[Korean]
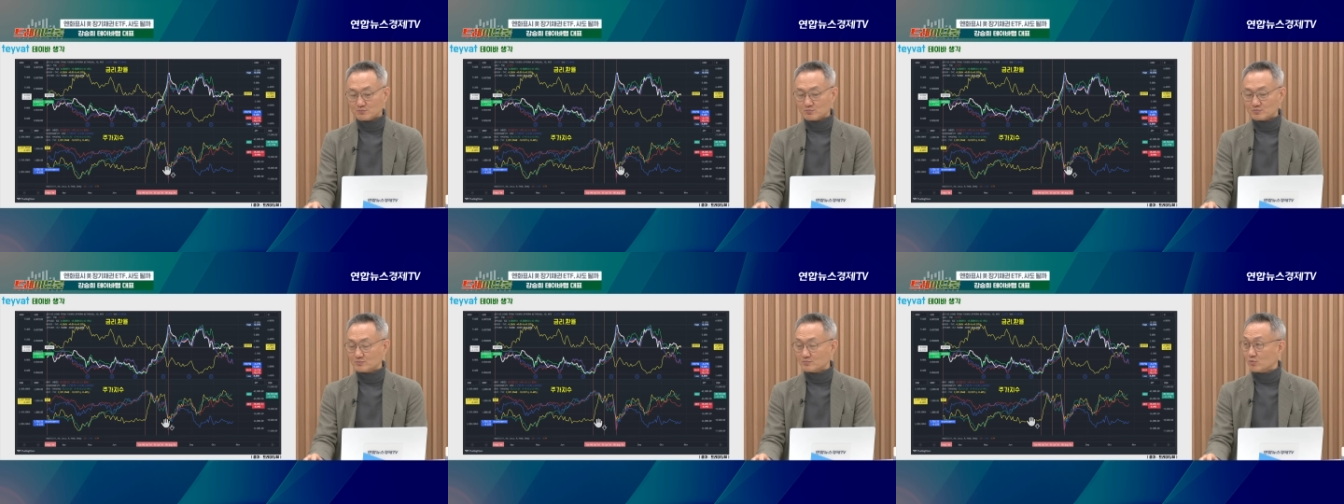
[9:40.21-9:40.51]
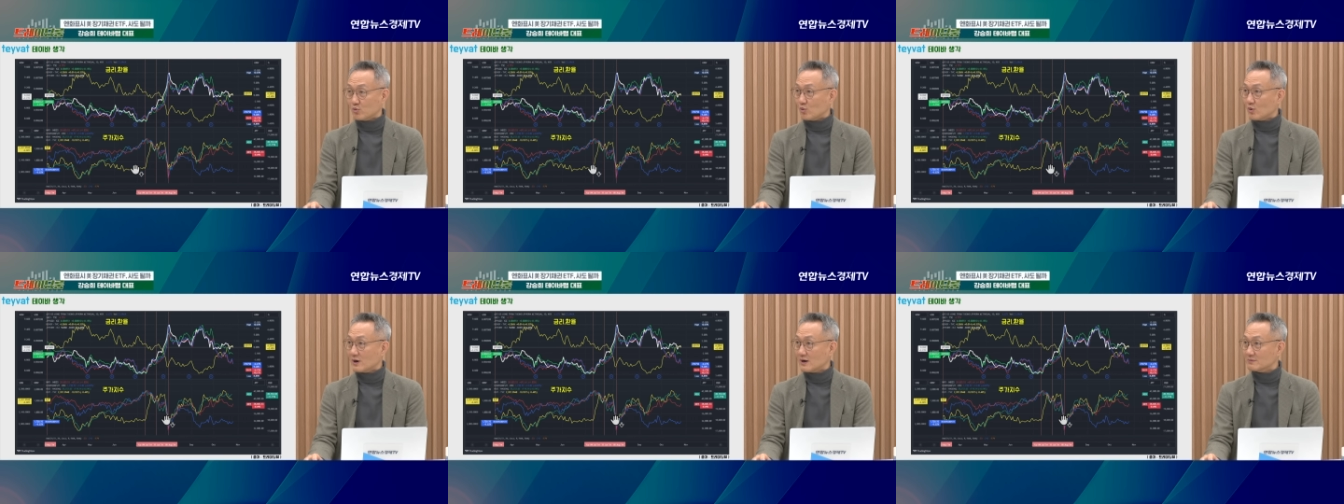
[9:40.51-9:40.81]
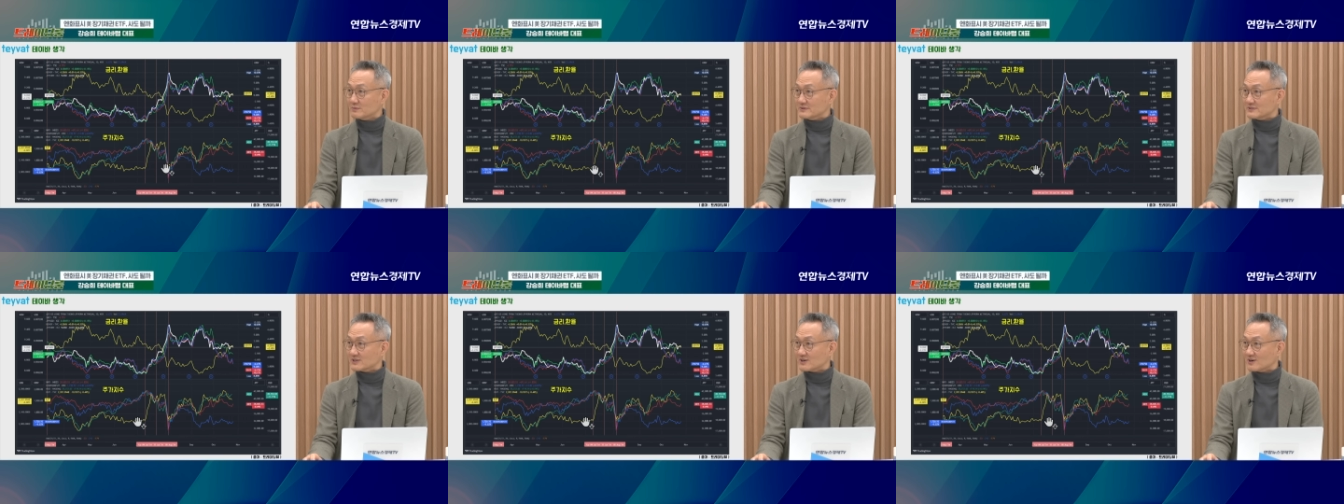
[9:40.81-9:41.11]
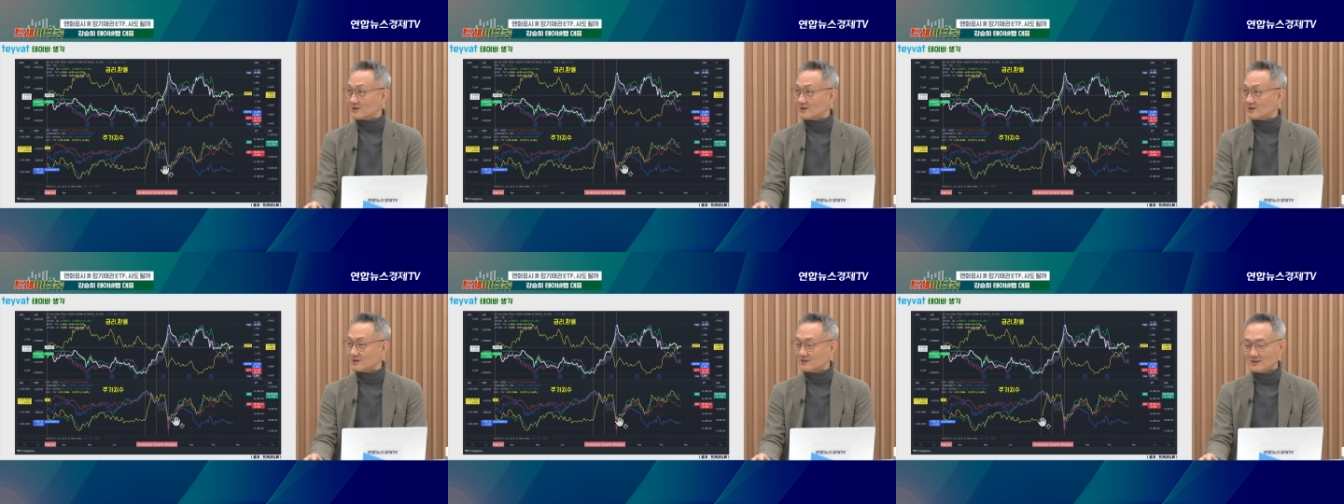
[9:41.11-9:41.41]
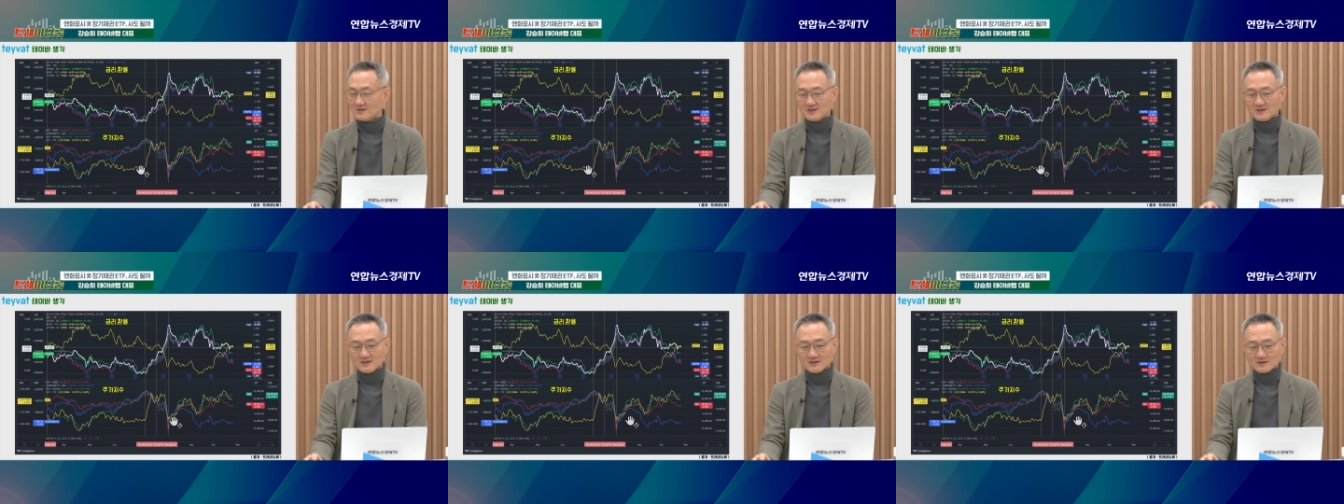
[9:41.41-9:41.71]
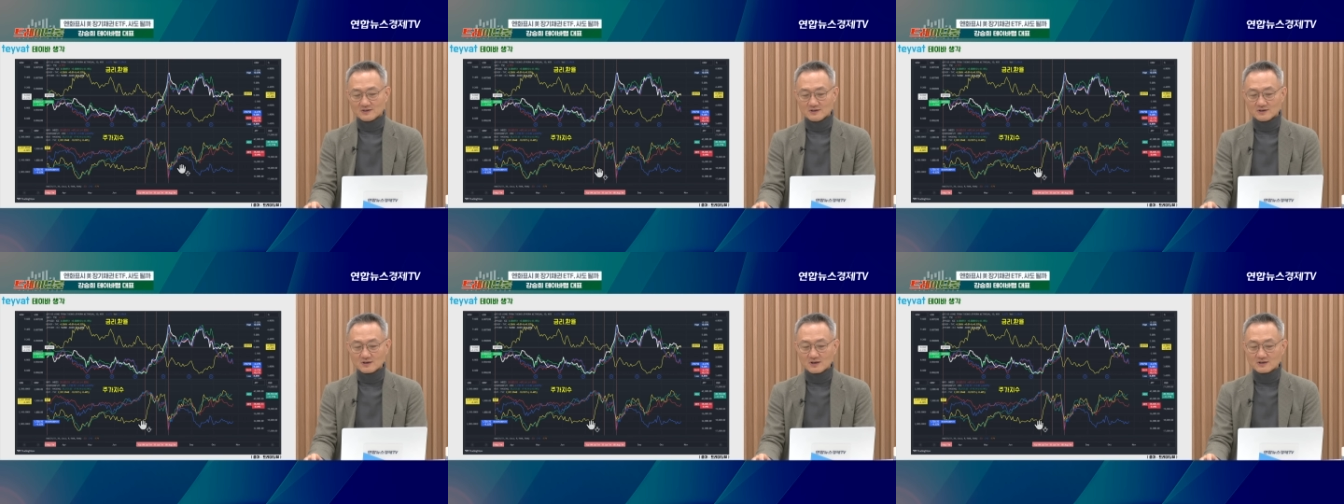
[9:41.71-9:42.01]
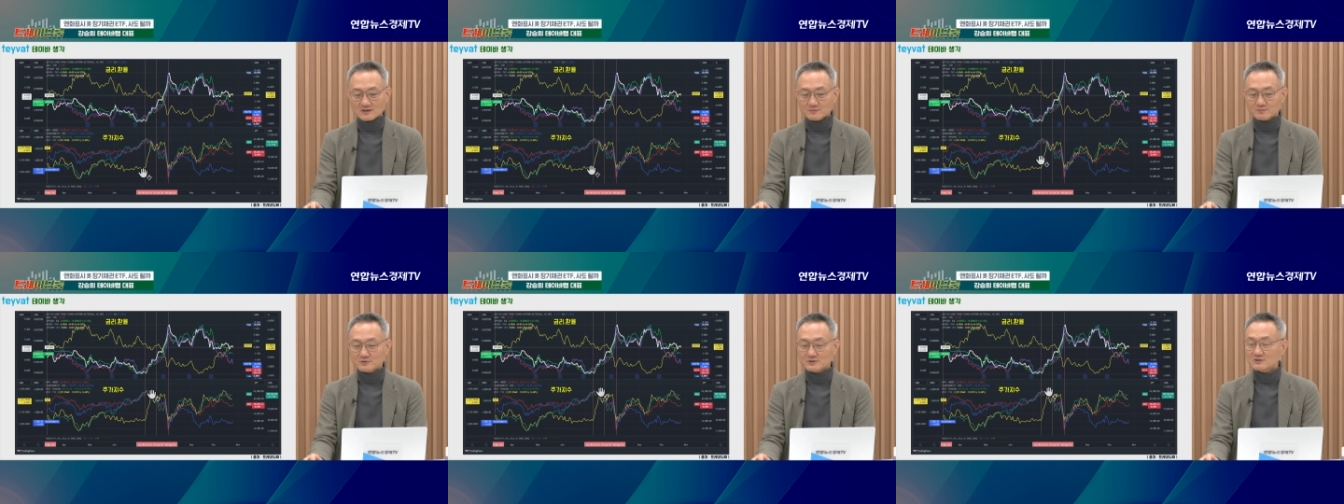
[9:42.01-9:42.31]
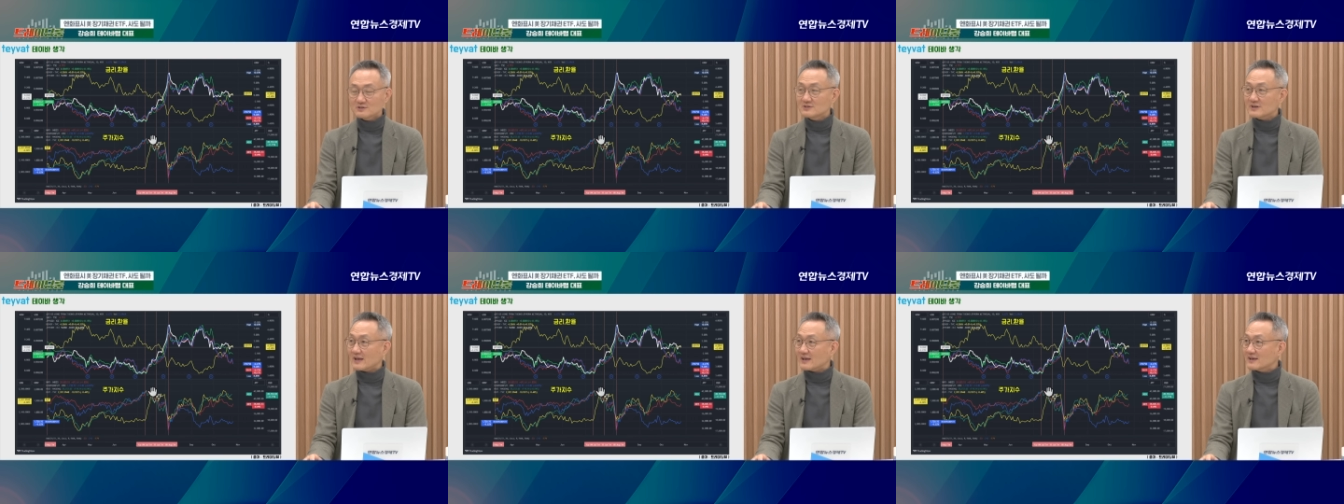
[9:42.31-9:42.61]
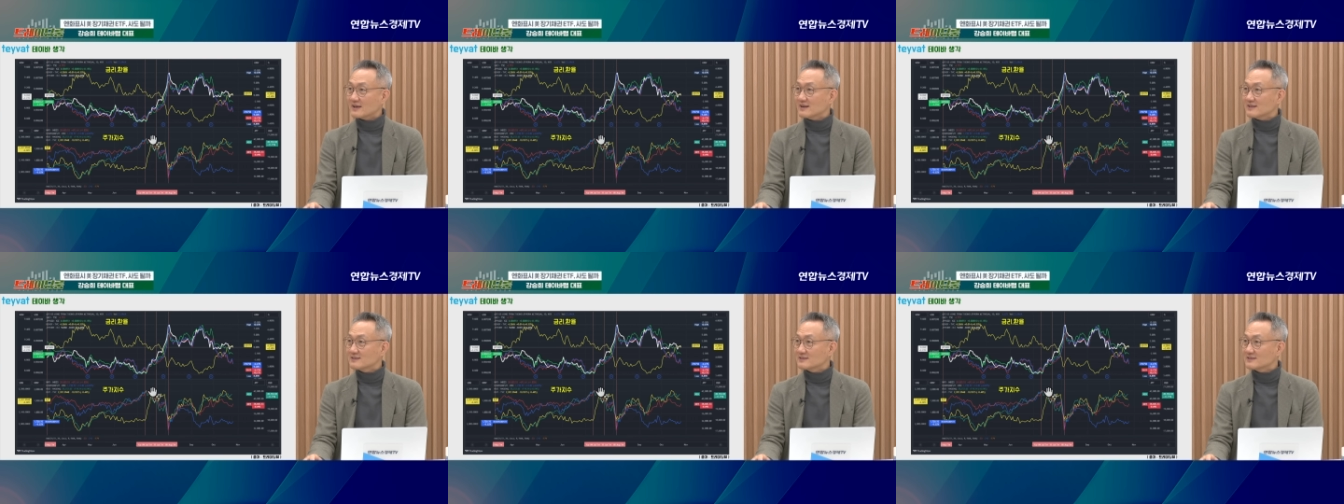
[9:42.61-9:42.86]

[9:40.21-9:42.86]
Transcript: 보합이죠. 음. 이렇게 급등을 엔캐리